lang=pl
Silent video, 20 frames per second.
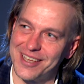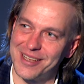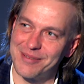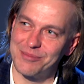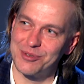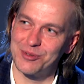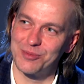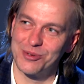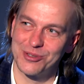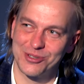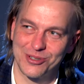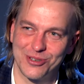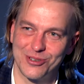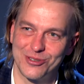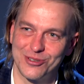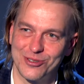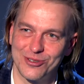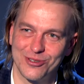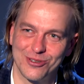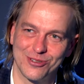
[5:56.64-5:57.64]
Nie, być może
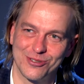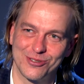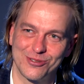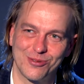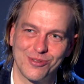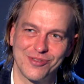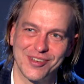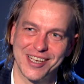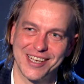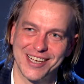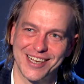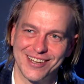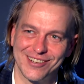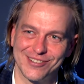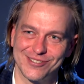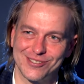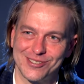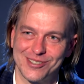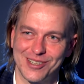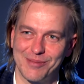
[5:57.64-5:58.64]
chodzi o człowieka
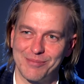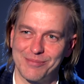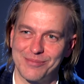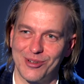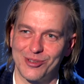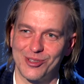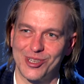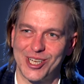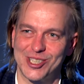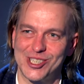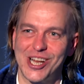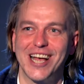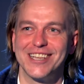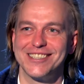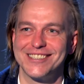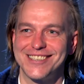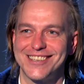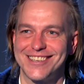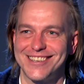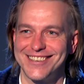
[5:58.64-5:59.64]
od, od
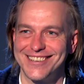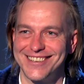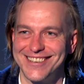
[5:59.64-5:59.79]
kaszanki.